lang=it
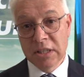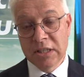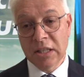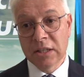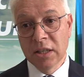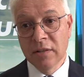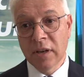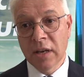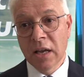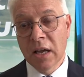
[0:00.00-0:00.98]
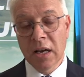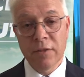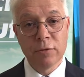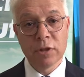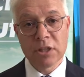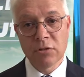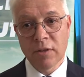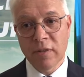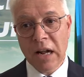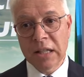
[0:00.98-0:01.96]
iniziative, la
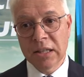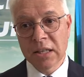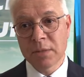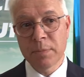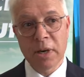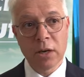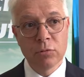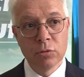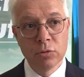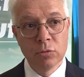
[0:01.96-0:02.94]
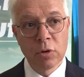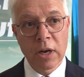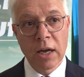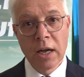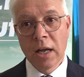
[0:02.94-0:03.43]
Fondazione Valtes per la cultura,